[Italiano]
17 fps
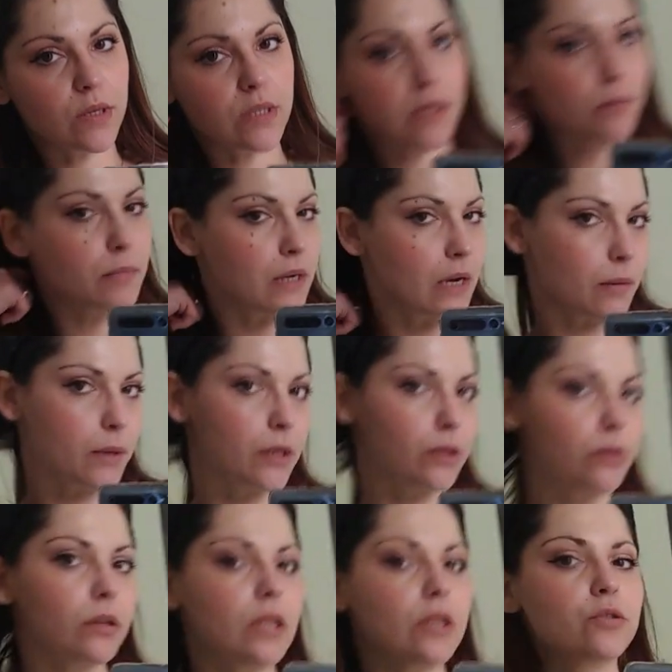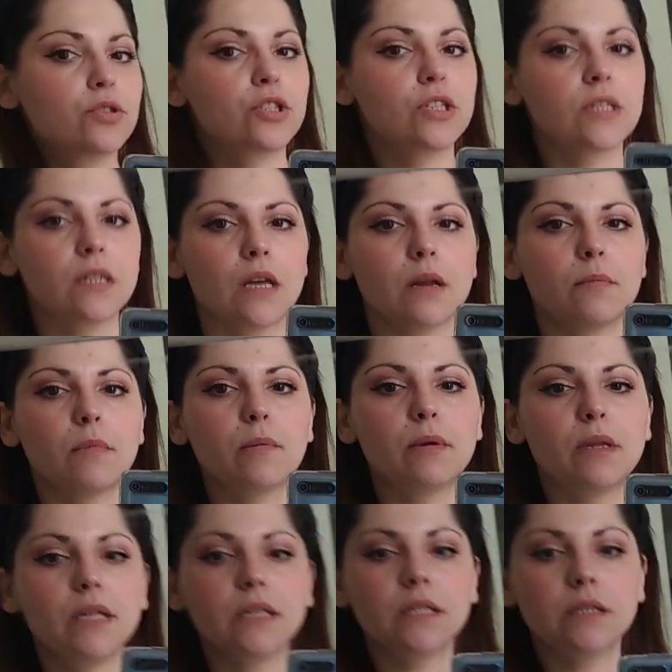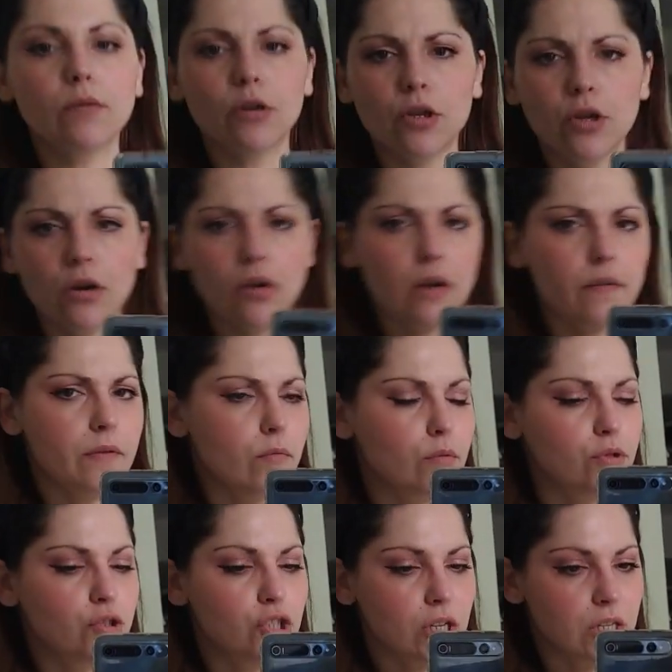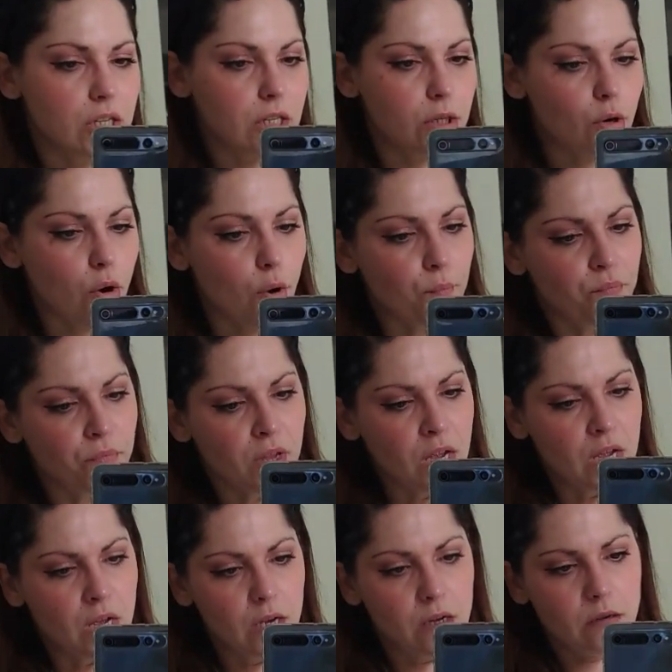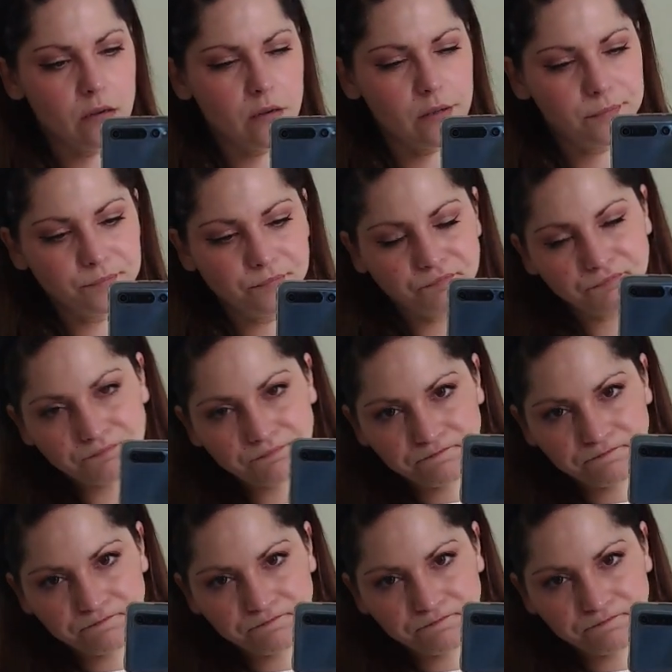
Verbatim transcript: questo abbinamento adesso ci starebbe benissimo io avevo un giacchino um,